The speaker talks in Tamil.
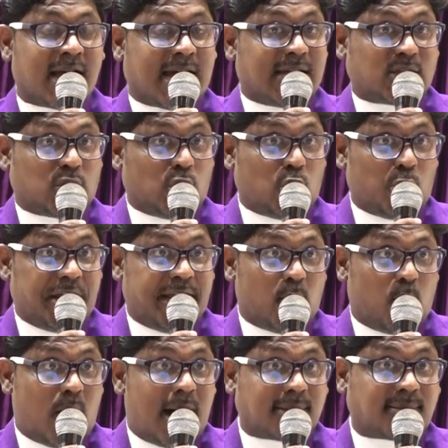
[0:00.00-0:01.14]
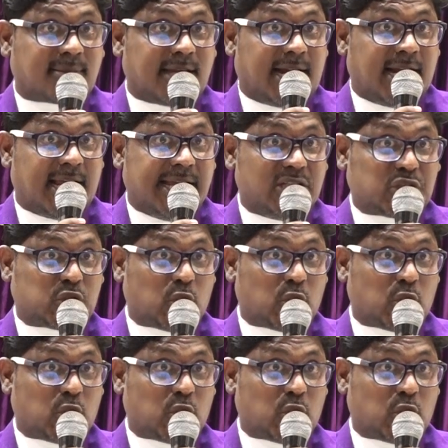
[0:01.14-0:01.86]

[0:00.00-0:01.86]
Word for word: கர்த்தருடைய வார்த்தைகளை